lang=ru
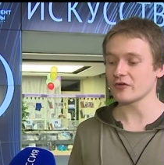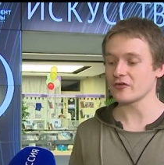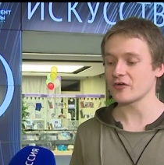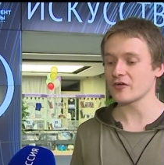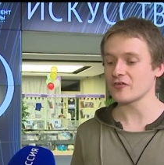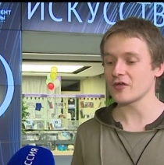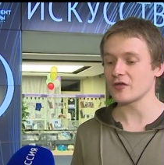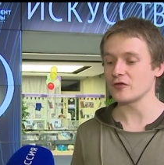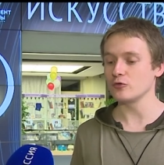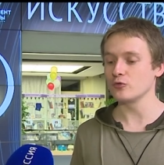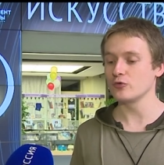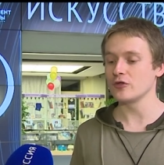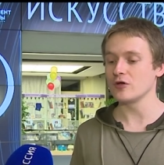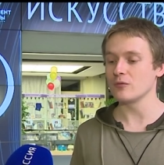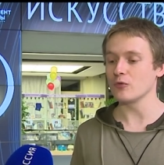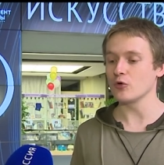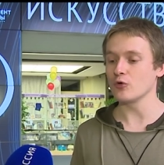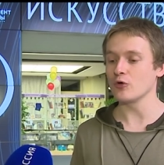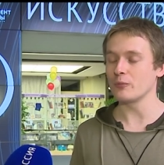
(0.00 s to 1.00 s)
рассказать
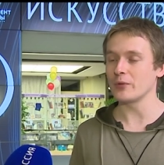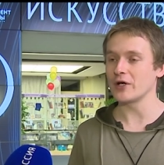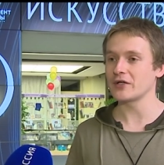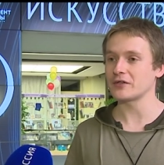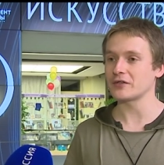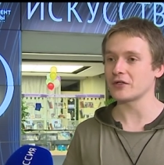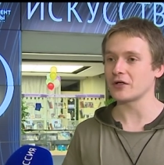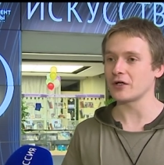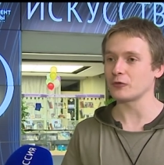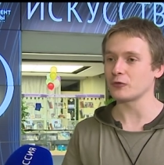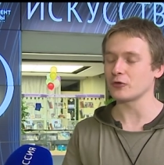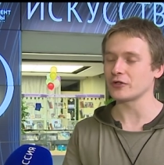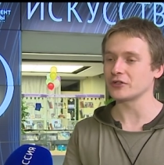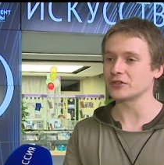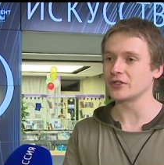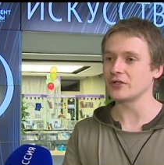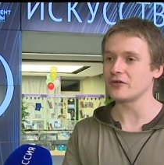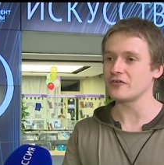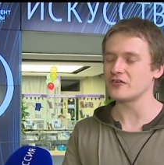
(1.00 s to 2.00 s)
людям о поэтах,
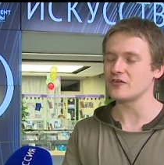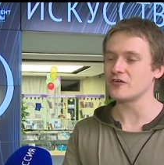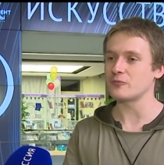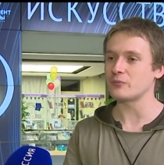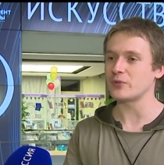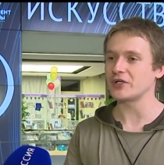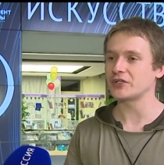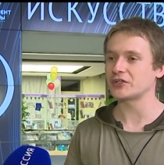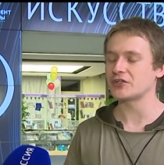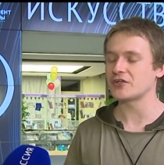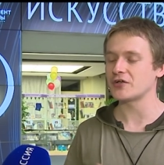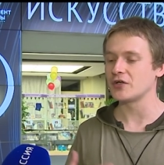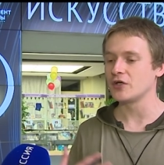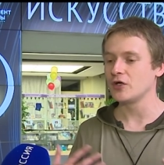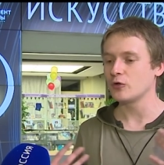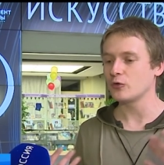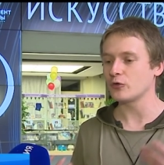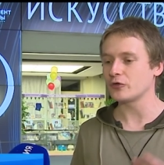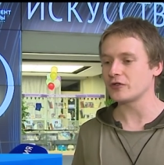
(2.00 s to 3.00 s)
которые жили здесь прежде,
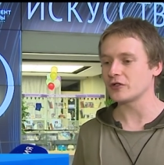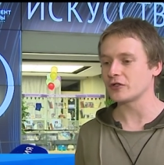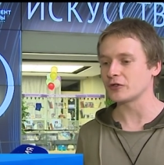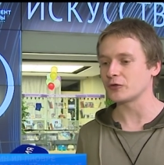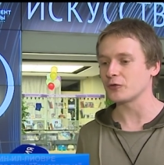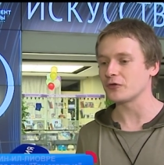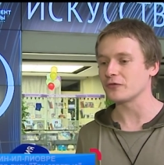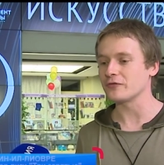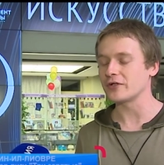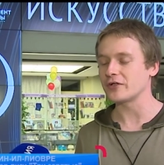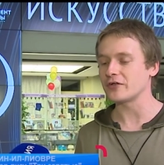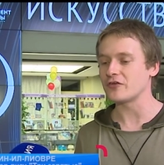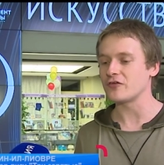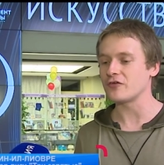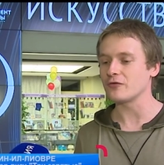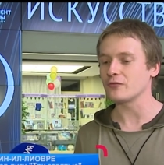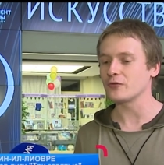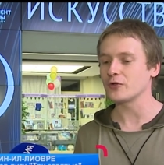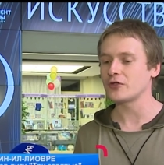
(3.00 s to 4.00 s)
о тех, кто творит
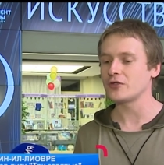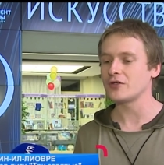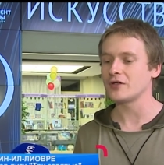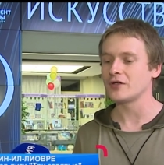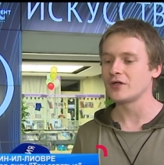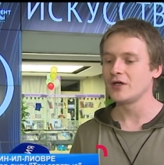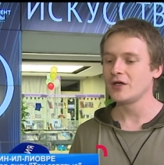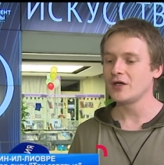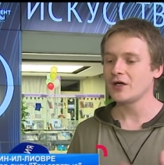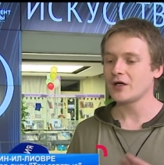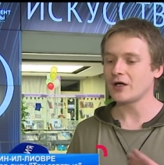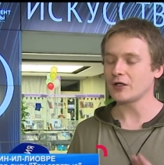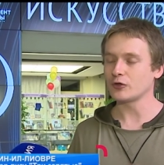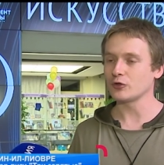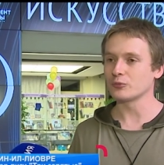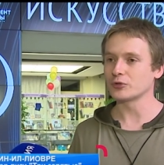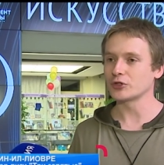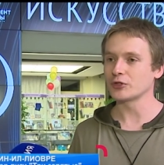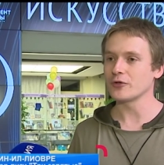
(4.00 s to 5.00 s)
сегодня, о
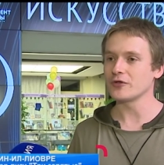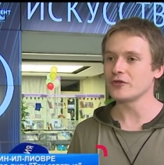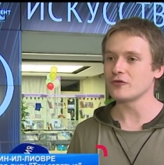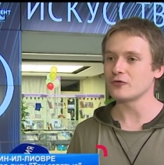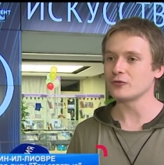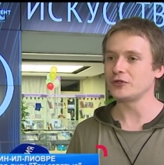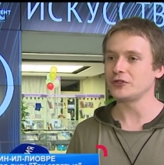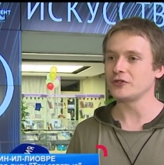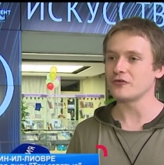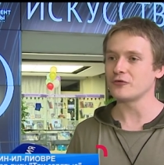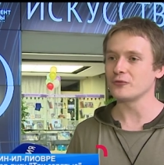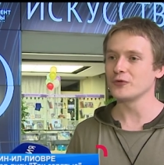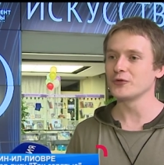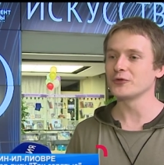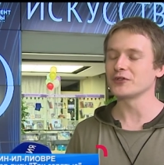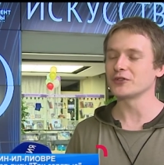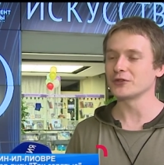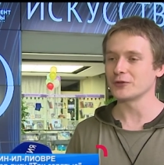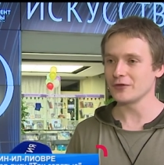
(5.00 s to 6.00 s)
том, что они
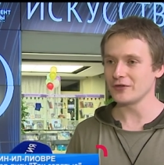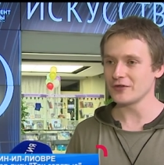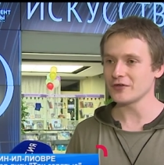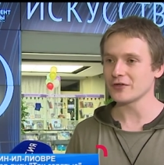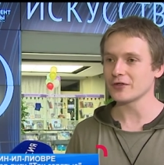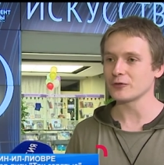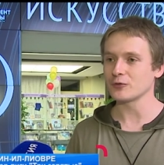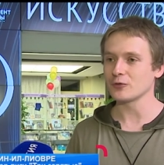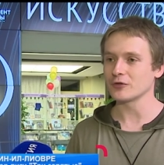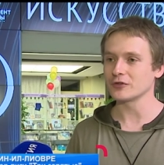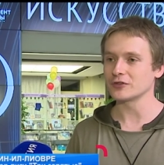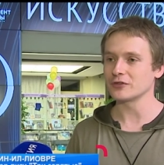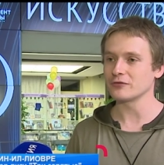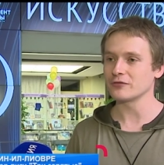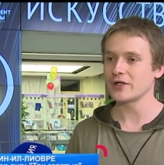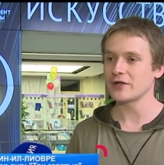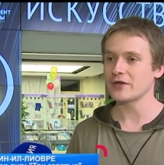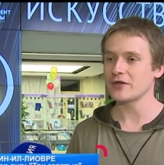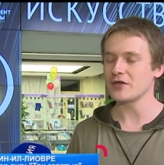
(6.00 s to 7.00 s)
существуют и что литература
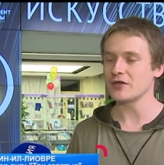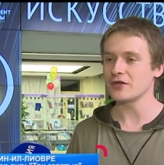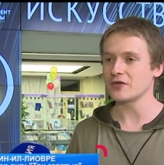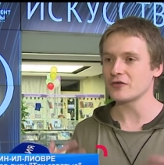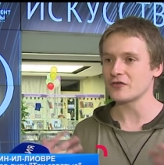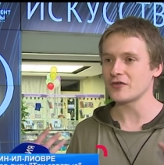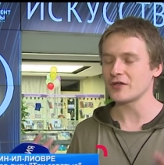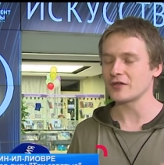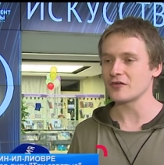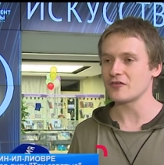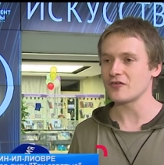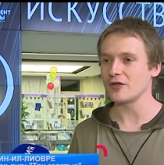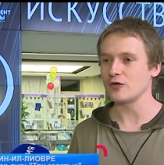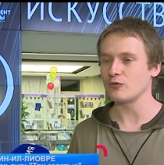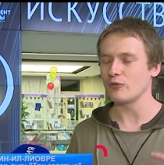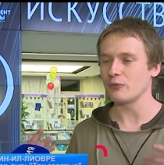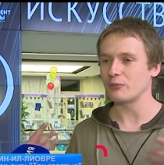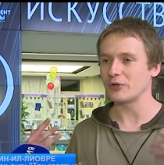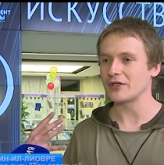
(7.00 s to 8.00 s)
жива. И с этой
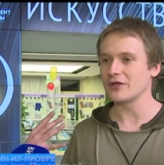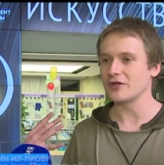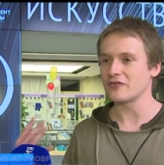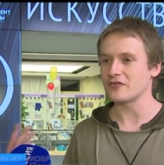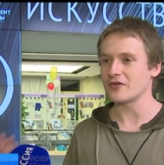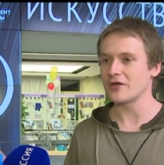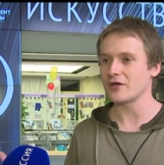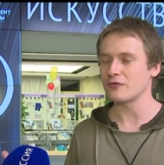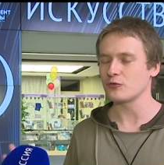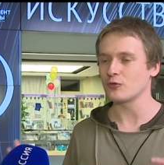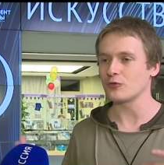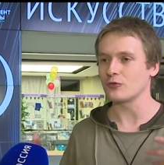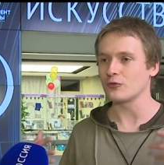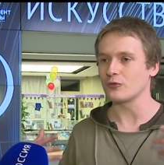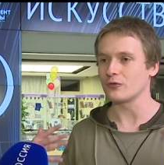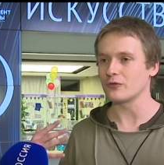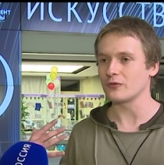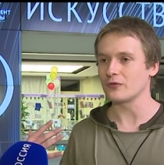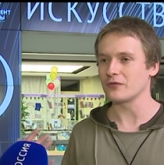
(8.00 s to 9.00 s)
целью мы подали
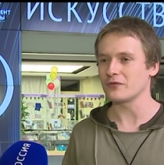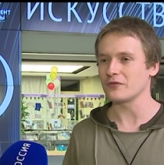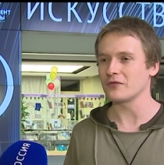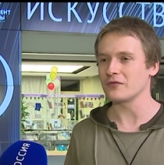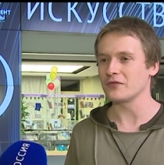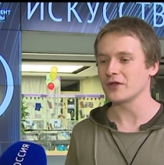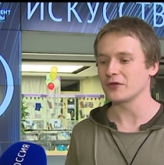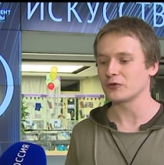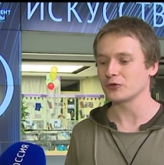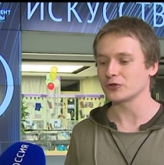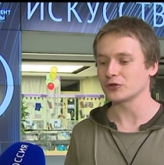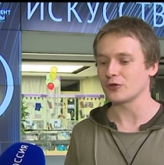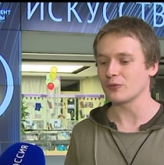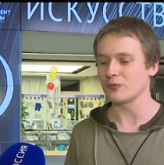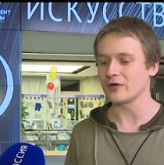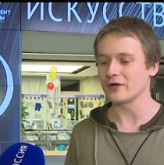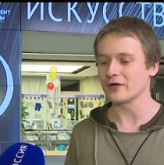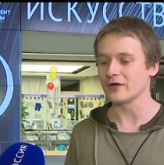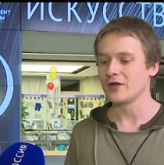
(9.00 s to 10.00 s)
заявку на то,
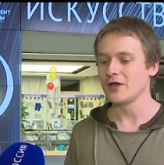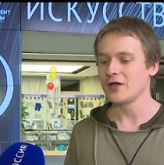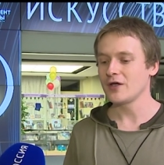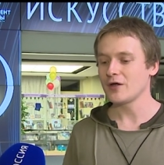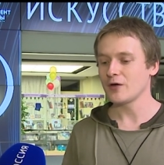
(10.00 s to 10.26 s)
чтобы